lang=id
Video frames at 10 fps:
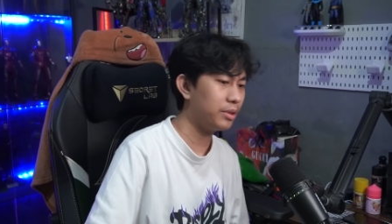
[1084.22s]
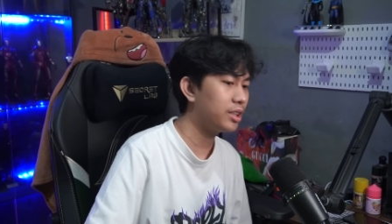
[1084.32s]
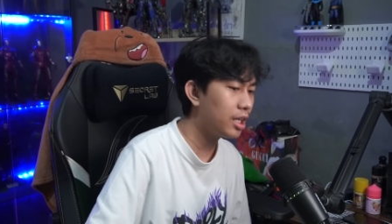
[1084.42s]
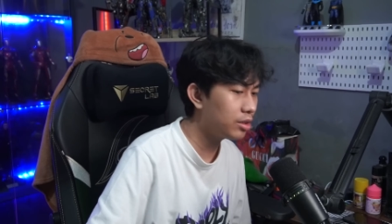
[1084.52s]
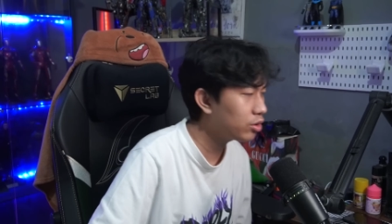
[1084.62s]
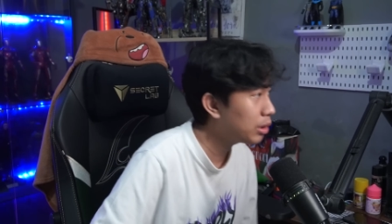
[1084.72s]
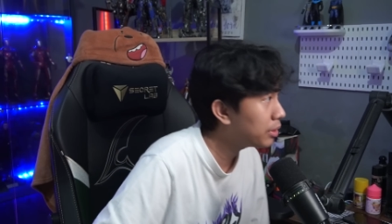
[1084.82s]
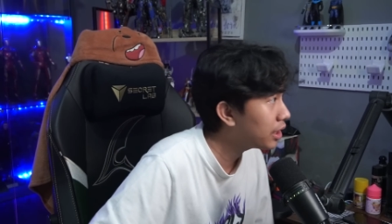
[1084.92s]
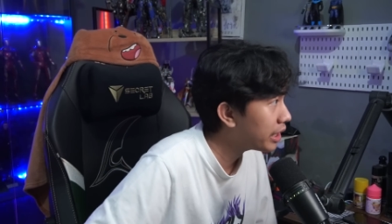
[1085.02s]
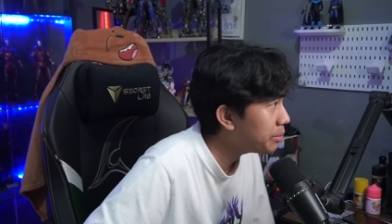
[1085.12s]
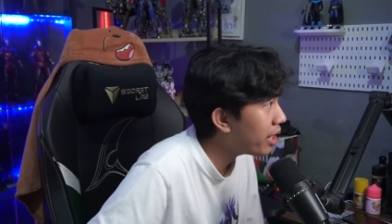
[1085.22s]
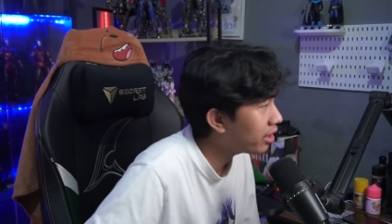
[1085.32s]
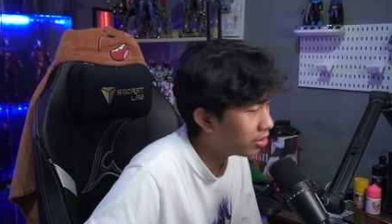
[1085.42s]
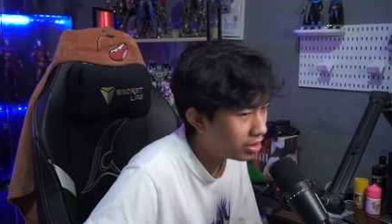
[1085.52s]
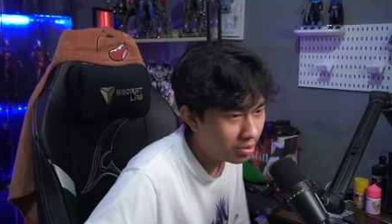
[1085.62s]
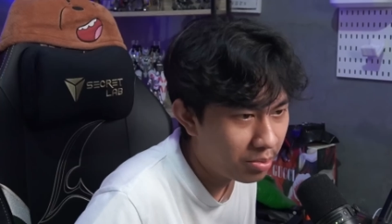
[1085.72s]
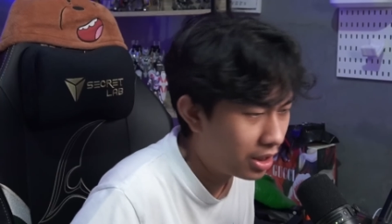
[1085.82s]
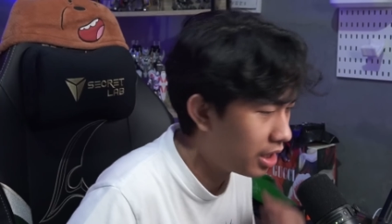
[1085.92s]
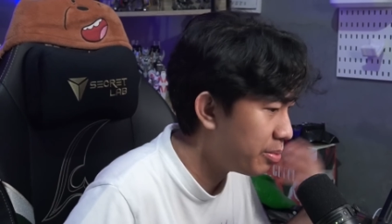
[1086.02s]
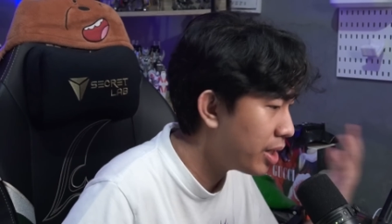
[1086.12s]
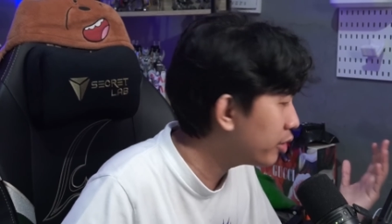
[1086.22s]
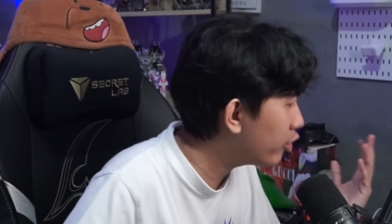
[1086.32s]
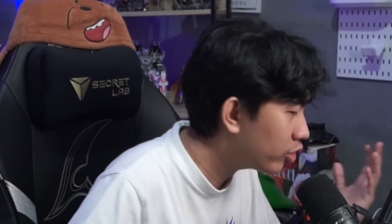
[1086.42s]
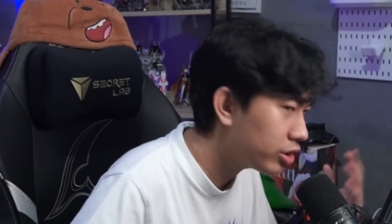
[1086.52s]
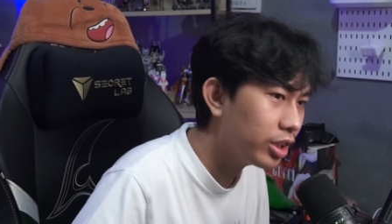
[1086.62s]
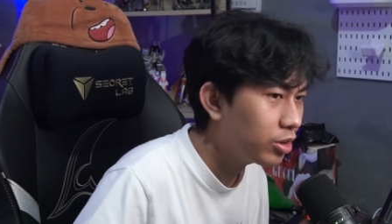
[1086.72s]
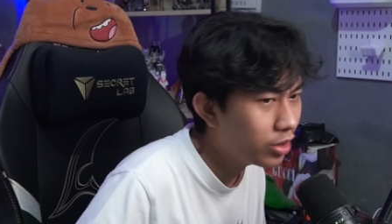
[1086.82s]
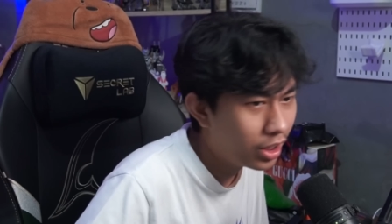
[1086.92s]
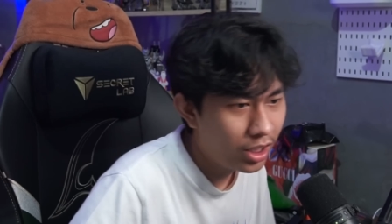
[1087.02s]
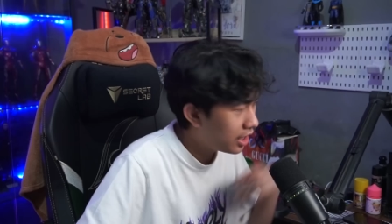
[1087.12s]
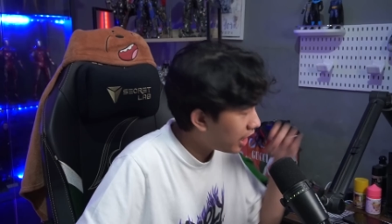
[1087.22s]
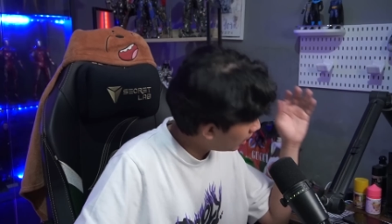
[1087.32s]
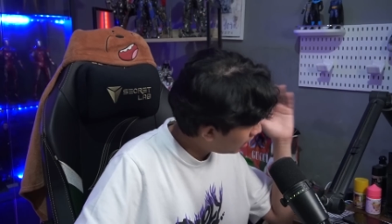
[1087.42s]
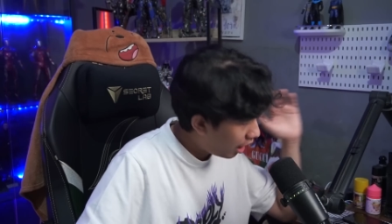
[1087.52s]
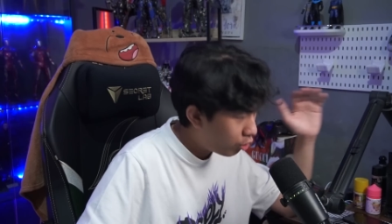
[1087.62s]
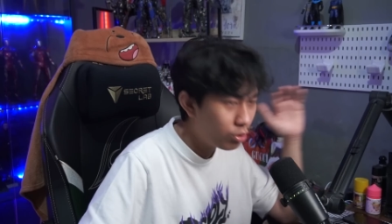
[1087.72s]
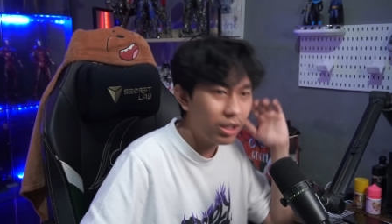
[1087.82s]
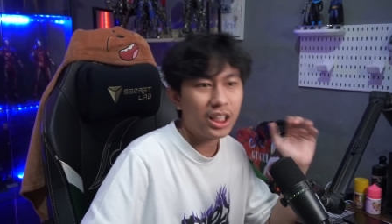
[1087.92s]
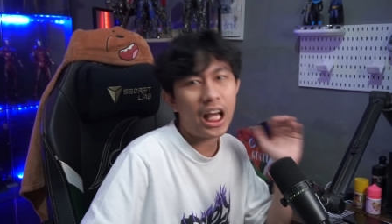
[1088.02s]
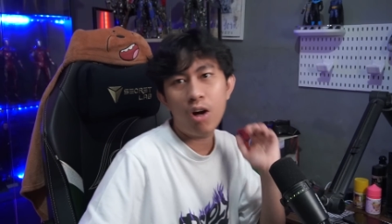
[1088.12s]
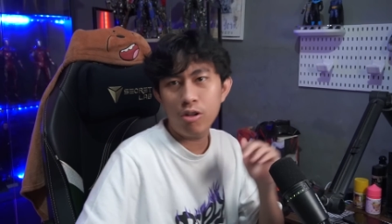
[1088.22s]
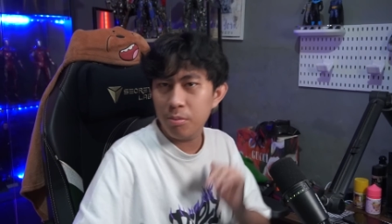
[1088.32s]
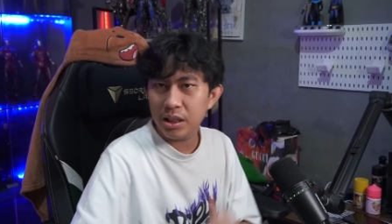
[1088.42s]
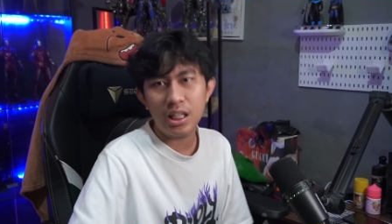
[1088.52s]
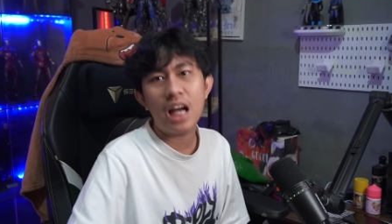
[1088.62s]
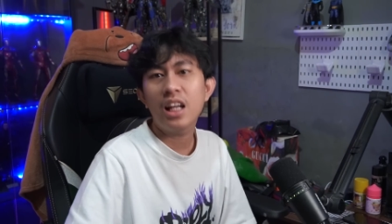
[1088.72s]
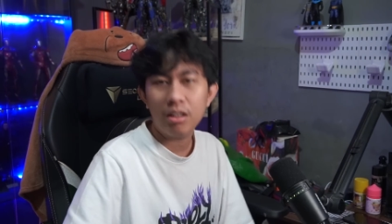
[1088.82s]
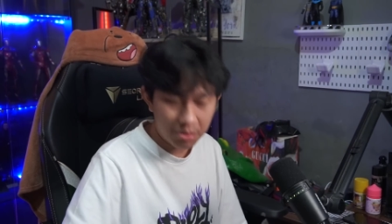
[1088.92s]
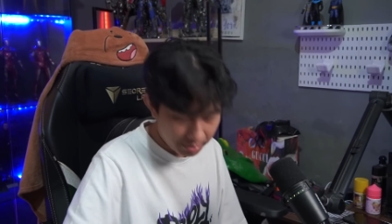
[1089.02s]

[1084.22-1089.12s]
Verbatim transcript: pasti kalian sudah menerima itu ya menerima jokes itu ya dari tahun ke tahun pasti ada tuh